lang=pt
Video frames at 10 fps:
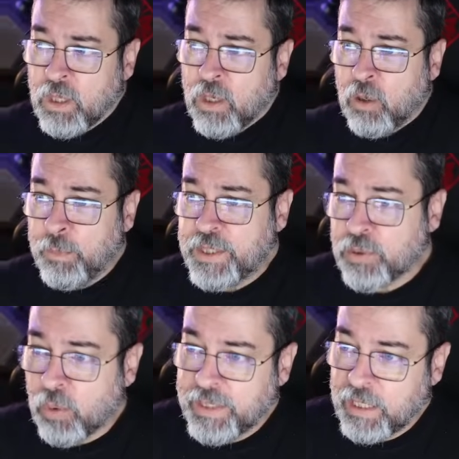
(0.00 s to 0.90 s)
o
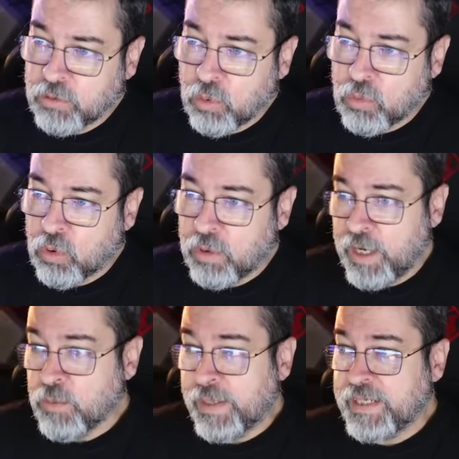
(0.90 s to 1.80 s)
Bitcoin ele tocou em
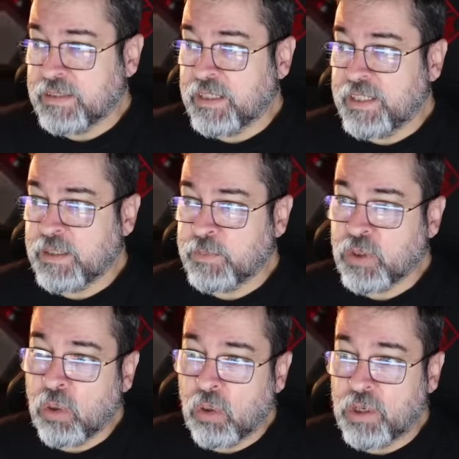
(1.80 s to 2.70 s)
uma resistência
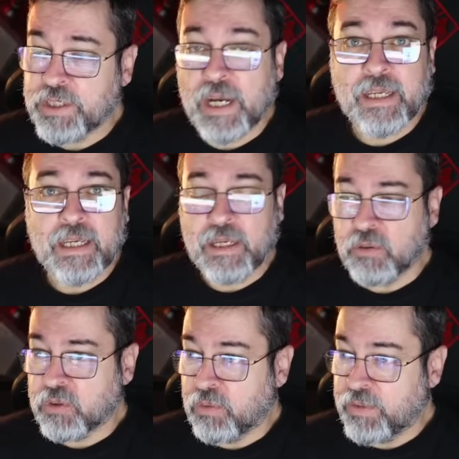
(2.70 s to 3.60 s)
psicológica aqui, que é os
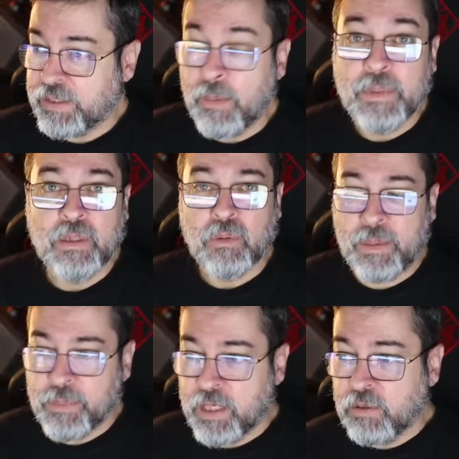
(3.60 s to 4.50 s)
90 mil.
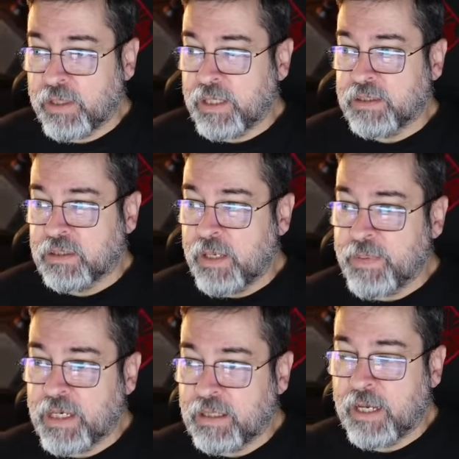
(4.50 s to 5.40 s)
Lembrando que sempre
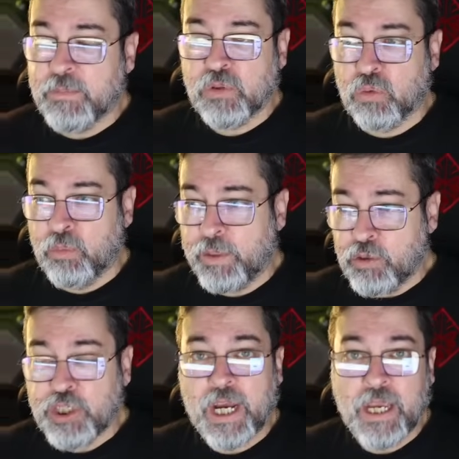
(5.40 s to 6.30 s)
que temos um número
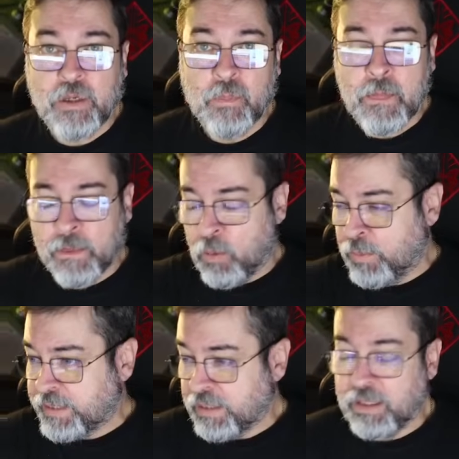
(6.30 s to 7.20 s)
cheio,
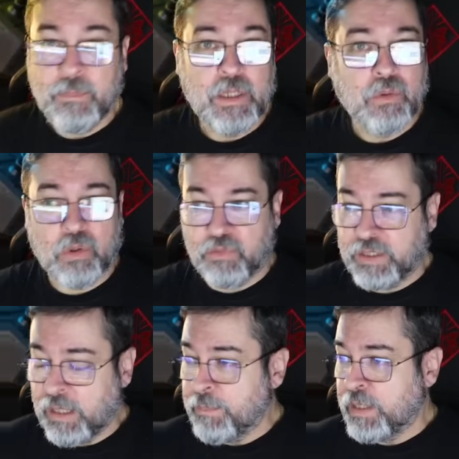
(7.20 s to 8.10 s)
80 mil,
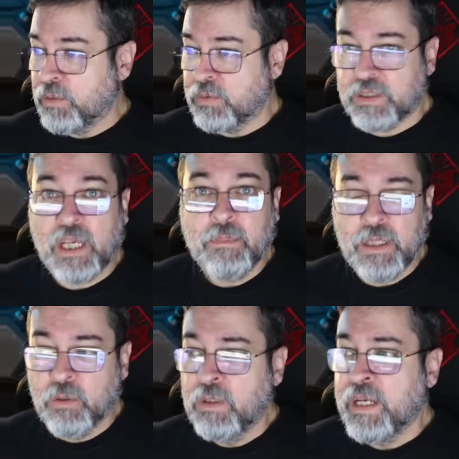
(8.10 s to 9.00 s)
90 mil, 100
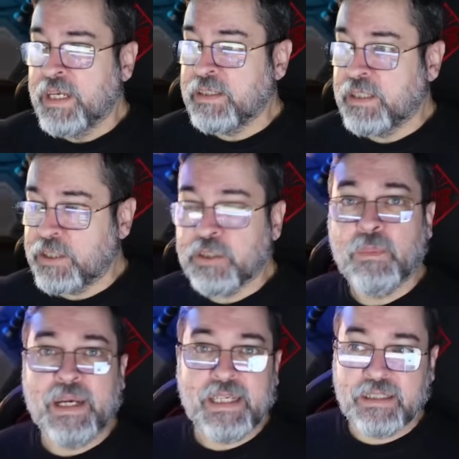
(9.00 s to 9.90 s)
mil, existe uma
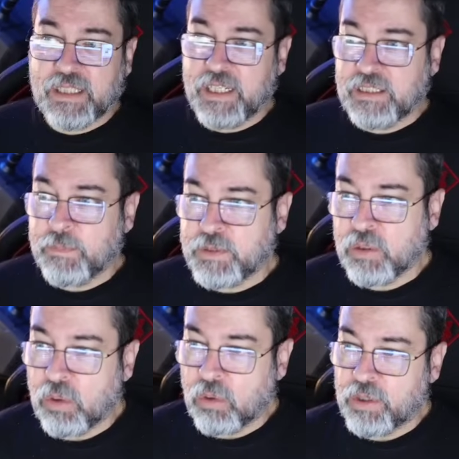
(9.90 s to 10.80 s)
resistência
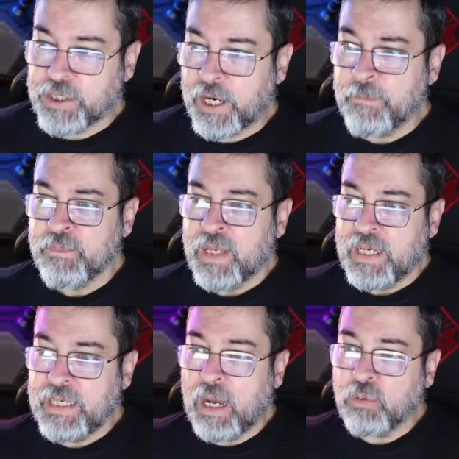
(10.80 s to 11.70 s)
psicológica
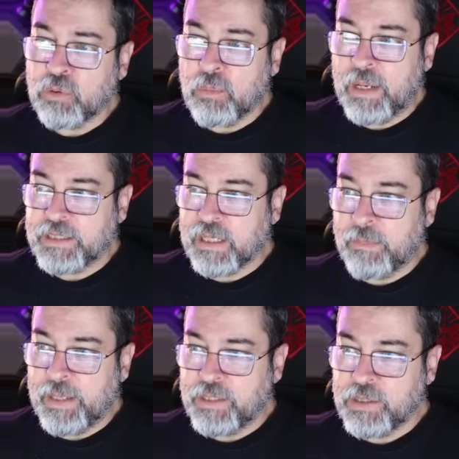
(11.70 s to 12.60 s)
e
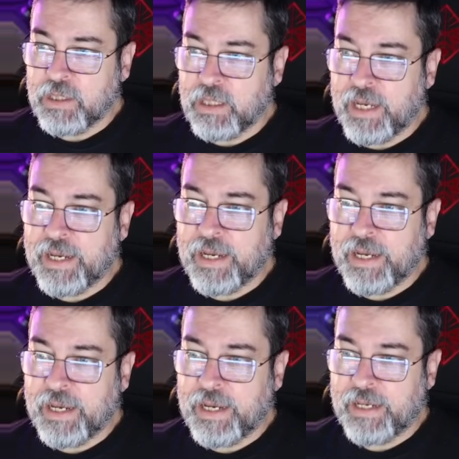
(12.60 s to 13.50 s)
automaticamente
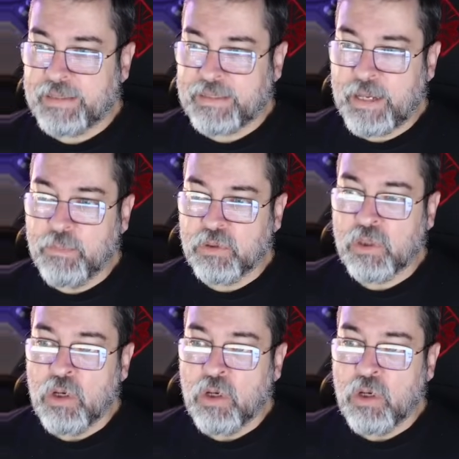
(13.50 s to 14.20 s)
é, temos